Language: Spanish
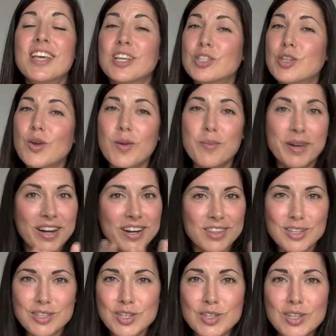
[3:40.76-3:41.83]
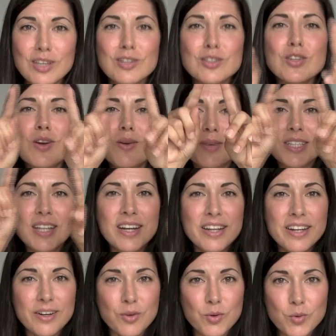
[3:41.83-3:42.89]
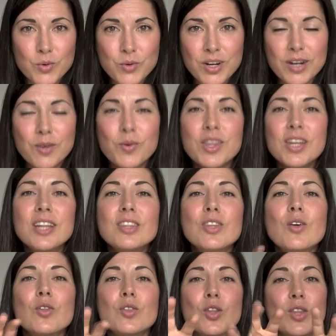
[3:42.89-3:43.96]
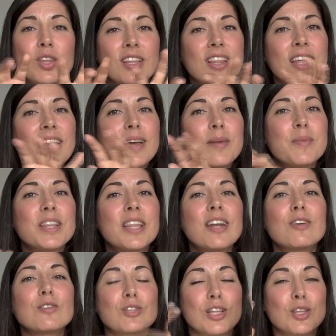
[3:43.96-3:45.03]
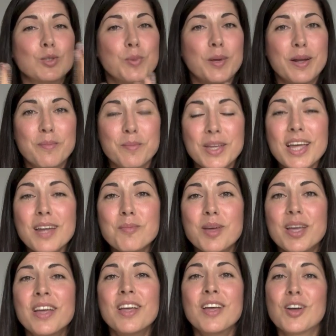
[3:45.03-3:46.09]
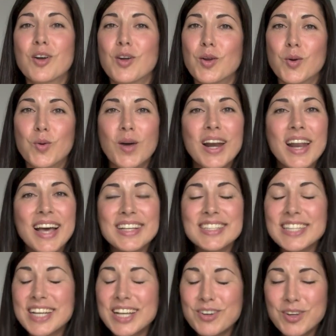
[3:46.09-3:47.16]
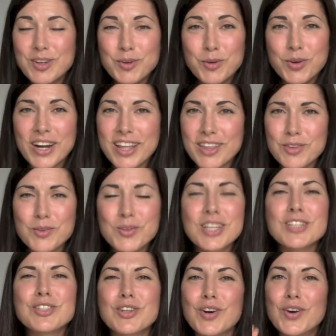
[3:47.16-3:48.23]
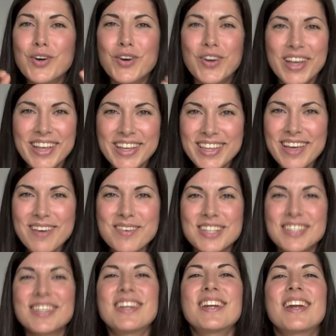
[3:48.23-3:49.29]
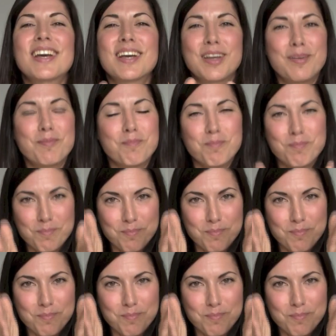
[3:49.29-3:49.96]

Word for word: Y solo a Margarita88 le va a salir un recuadrito donde tiene que meter los datos para enviarme. Con lo cual, ahí sí que no hay lugar a dudas, solo ella va a ser la que